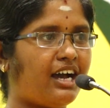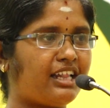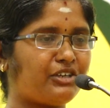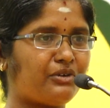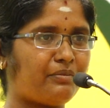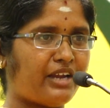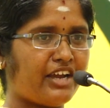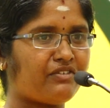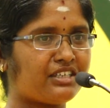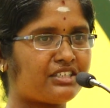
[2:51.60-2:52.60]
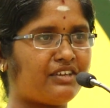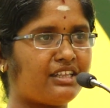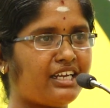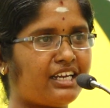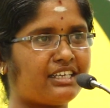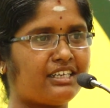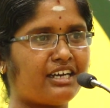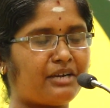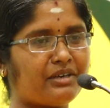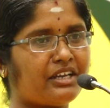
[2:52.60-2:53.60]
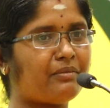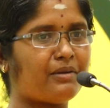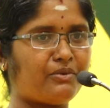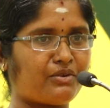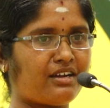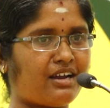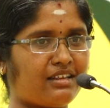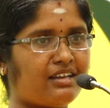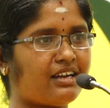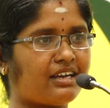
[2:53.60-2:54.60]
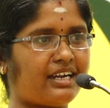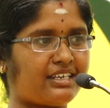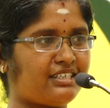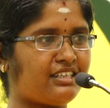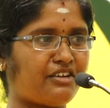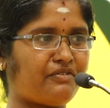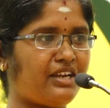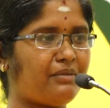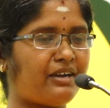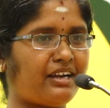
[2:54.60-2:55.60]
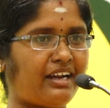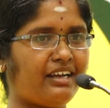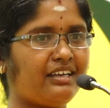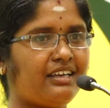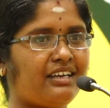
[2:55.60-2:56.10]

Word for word: அந்த ஒரு பிரேவ்னஸ் வந்து எனக்கு கர்ப்பகிருபா போனனால தான் நான் கிடச்சிது நான் ஃபீல் பண்ணுறேன்